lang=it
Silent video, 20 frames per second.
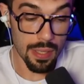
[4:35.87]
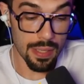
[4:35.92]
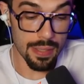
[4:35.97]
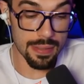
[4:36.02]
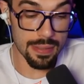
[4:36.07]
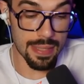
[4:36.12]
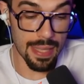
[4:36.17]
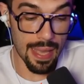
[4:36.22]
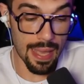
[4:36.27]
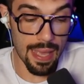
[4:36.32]

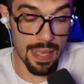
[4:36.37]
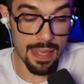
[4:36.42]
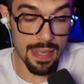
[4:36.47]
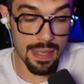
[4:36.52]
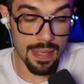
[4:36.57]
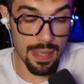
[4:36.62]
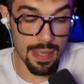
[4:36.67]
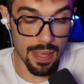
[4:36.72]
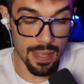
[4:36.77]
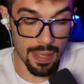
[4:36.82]

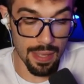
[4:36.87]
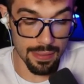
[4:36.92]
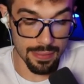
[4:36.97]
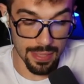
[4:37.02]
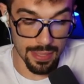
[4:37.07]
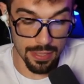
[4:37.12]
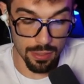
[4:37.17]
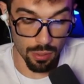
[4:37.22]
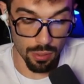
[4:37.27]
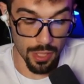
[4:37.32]
dei eh,
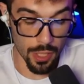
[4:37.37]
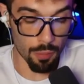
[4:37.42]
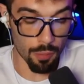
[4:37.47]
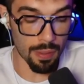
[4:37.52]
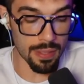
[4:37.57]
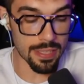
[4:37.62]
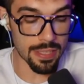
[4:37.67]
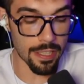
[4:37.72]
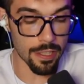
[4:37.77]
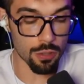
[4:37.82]
titoli.
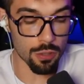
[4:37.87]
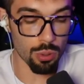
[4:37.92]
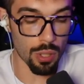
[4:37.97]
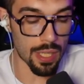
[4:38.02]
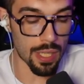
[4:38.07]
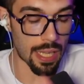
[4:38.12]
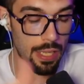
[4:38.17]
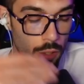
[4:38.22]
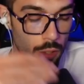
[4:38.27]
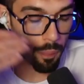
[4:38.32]
Qua
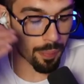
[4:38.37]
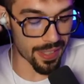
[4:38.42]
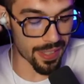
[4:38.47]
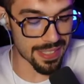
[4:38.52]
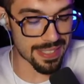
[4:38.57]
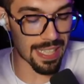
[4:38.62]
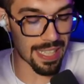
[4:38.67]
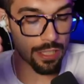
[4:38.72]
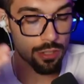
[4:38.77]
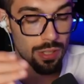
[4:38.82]
addirittura hanno
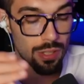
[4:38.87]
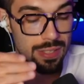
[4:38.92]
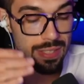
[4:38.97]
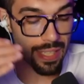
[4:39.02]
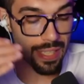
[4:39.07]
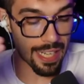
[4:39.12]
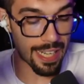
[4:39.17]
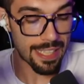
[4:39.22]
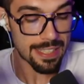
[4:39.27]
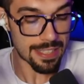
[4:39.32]
pensato a
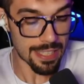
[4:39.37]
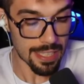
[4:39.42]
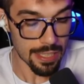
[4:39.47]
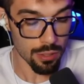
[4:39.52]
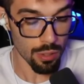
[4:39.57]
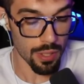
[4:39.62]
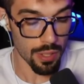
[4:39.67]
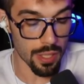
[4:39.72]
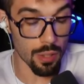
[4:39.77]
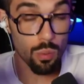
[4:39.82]
tre
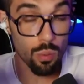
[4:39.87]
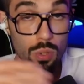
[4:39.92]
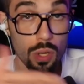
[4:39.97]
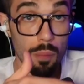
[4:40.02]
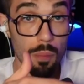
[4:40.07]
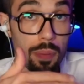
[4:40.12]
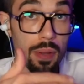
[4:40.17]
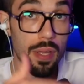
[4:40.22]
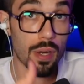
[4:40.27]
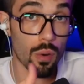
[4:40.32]
titoli,
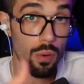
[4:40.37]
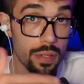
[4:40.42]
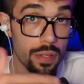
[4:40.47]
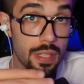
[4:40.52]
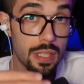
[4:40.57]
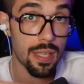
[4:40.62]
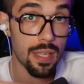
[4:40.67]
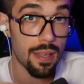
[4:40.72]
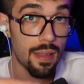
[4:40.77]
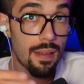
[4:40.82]
uno per
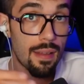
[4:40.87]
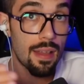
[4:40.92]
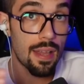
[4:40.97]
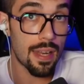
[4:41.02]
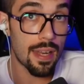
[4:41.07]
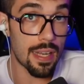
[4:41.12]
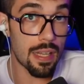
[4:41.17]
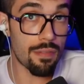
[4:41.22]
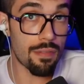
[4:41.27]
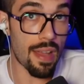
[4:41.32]
ogni pianeta
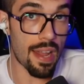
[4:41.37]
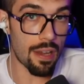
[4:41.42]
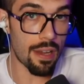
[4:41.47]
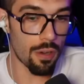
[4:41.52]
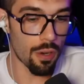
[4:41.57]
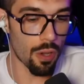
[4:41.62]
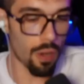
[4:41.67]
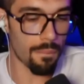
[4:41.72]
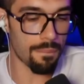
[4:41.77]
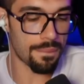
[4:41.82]

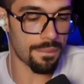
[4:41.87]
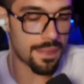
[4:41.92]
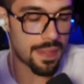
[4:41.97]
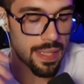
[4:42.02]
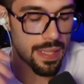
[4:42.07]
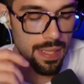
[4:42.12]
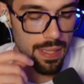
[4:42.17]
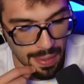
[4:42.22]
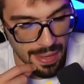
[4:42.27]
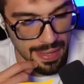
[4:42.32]
livello
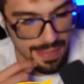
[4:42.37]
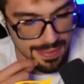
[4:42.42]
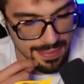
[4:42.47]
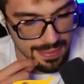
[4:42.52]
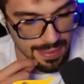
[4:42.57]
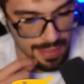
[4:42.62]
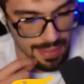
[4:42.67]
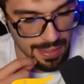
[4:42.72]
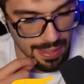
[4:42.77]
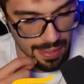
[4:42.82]
di
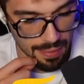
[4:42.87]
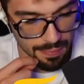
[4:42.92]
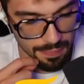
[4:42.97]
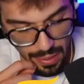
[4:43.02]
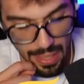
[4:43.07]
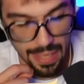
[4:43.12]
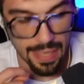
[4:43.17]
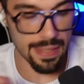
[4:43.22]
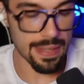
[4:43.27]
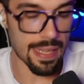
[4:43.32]
maestria,
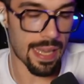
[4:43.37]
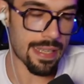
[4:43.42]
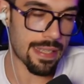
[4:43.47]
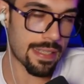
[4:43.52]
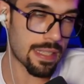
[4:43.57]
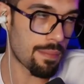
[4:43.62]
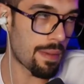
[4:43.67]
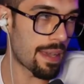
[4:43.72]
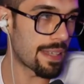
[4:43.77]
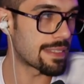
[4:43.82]
e ridaie
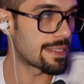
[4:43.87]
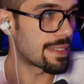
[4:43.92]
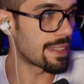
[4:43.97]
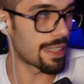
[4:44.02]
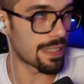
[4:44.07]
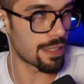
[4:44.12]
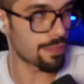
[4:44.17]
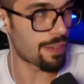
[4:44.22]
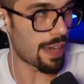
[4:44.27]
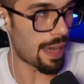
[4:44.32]
di
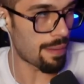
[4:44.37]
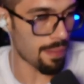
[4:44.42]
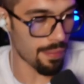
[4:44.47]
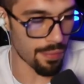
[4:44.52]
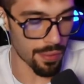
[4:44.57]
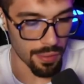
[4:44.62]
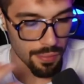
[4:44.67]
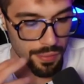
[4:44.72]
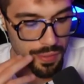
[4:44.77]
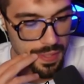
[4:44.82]
maestria, di fama
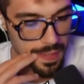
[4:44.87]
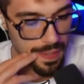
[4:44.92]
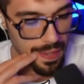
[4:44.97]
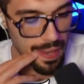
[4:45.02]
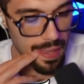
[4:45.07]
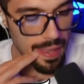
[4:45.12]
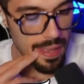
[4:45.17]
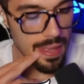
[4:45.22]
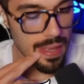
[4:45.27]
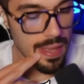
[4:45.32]
volevo
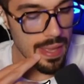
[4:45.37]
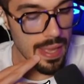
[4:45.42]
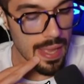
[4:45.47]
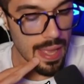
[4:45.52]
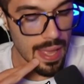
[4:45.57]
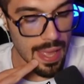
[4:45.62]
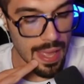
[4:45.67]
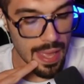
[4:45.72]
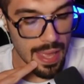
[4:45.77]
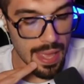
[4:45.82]
dire.
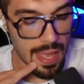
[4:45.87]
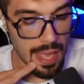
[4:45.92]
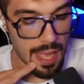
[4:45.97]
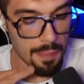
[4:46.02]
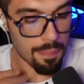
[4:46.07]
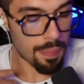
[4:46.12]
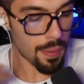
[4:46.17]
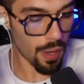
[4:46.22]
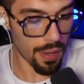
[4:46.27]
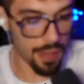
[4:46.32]
Eh,
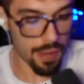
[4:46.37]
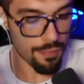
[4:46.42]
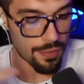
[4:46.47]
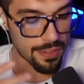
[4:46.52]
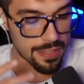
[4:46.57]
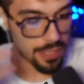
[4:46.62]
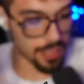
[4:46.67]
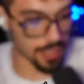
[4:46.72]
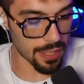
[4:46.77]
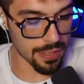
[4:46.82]
però in
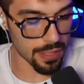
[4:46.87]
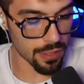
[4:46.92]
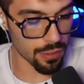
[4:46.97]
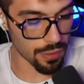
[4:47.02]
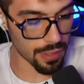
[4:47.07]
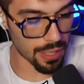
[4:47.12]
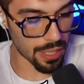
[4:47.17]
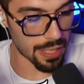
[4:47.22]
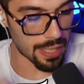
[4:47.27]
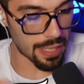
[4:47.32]
effetti certe
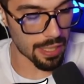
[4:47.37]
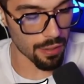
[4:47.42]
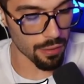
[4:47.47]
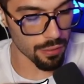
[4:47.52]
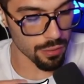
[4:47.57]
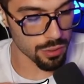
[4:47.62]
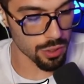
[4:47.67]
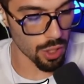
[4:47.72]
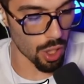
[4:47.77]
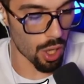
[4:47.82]
sono carine,
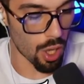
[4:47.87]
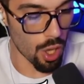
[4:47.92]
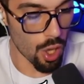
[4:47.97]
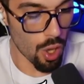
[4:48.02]
non so,